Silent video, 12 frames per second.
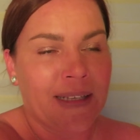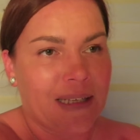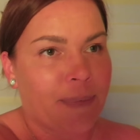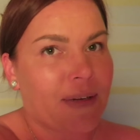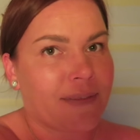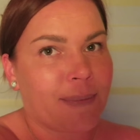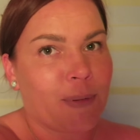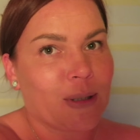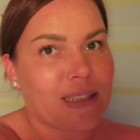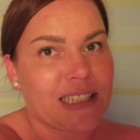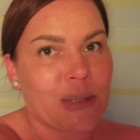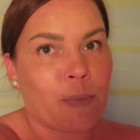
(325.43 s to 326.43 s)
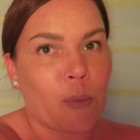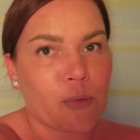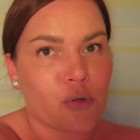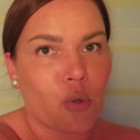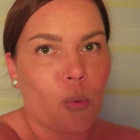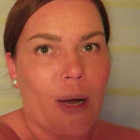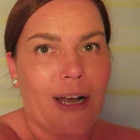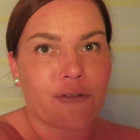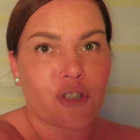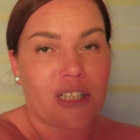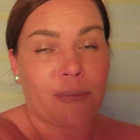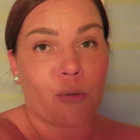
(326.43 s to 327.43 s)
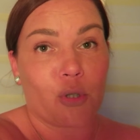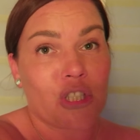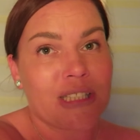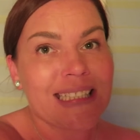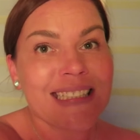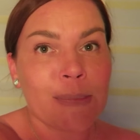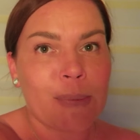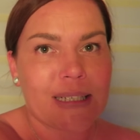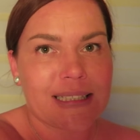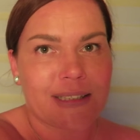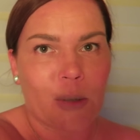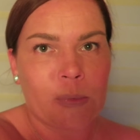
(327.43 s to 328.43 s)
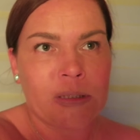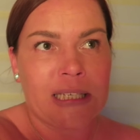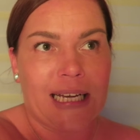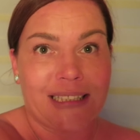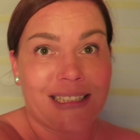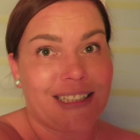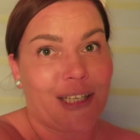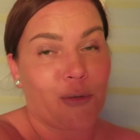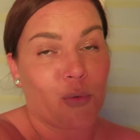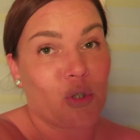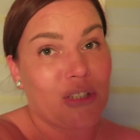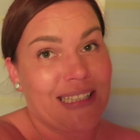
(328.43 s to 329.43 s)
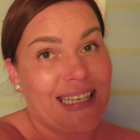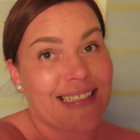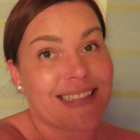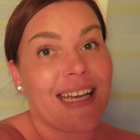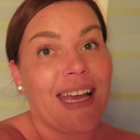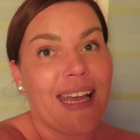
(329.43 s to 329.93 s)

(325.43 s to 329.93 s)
naprawdę pogoda się popsuła, wczoraj było 30 parę stopni, a dzisiaj już jest